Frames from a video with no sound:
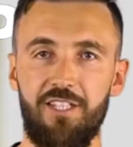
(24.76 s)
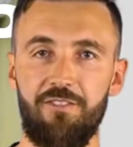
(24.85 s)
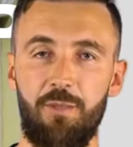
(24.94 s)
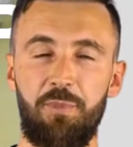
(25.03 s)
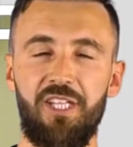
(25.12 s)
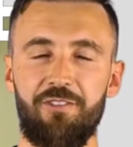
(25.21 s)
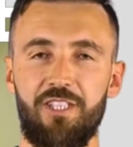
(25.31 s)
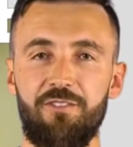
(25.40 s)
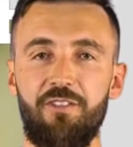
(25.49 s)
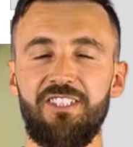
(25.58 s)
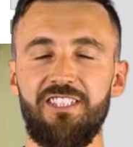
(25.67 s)
Во-первых,
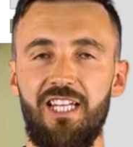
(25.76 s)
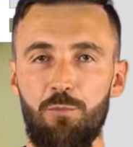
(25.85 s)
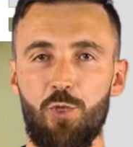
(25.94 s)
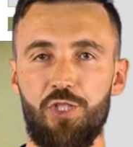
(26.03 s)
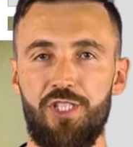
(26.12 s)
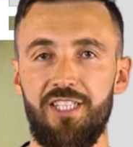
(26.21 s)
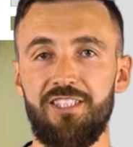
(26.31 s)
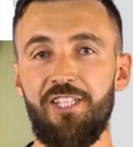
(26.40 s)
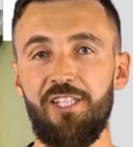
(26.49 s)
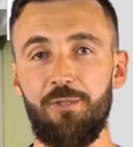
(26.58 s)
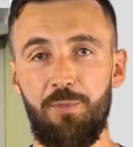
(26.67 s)
вы всегда можете
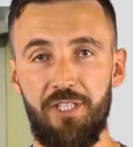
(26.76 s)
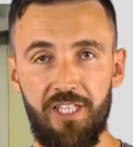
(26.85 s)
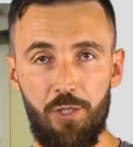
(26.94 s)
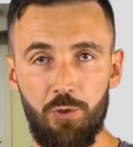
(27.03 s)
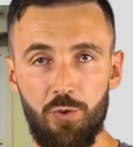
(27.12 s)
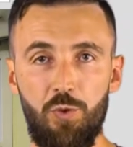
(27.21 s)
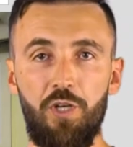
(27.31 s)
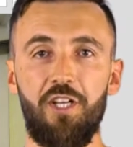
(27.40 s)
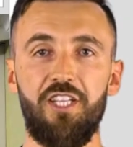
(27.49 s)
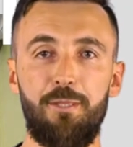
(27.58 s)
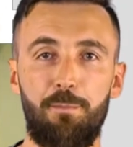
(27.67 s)
открыть перегородку
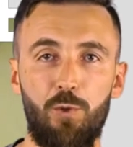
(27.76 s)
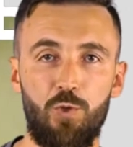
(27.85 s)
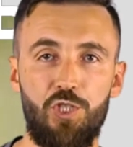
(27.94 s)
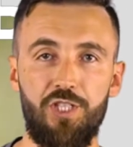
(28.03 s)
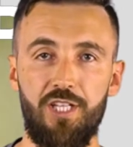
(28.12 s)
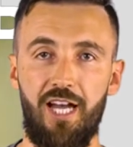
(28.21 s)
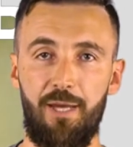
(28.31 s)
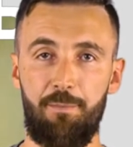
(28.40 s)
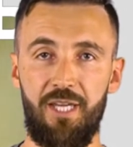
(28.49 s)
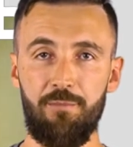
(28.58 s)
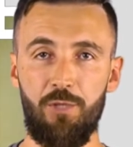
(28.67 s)
и получить
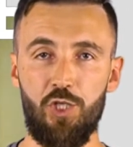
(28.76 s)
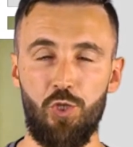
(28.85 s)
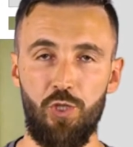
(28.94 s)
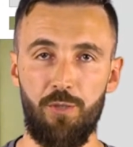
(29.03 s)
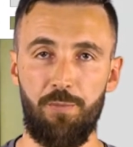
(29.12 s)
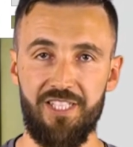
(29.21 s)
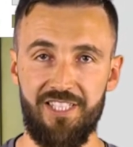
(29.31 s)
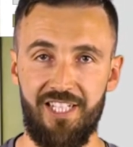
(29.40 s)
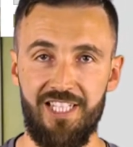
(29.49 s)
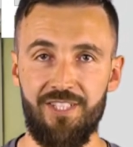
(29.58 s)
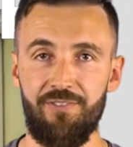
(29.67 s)
опять большое
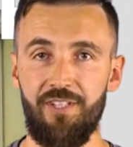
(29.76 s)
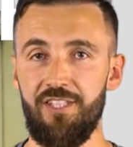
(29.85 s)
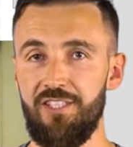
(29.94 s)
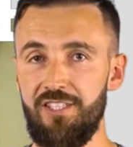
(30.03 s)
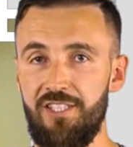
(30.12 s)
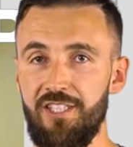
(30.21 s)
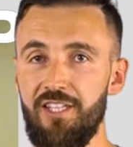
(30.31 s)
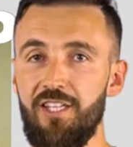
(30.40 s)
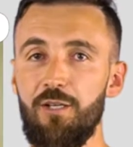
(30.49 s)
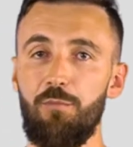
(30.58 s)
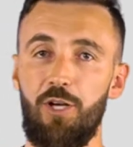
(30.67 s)
пространство или
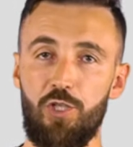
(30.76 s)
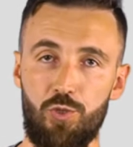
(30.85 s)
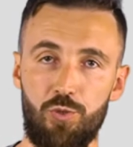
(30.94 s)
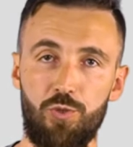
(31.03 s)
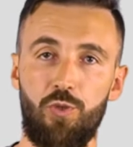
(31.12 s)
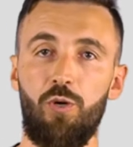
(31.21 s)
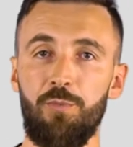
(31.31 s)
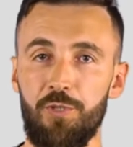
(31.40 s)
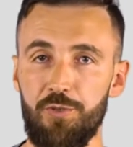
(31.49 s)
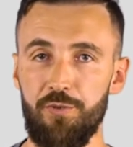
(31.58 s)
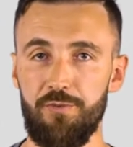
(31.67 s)
большую
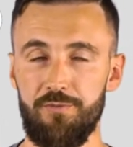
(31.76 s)
комнату.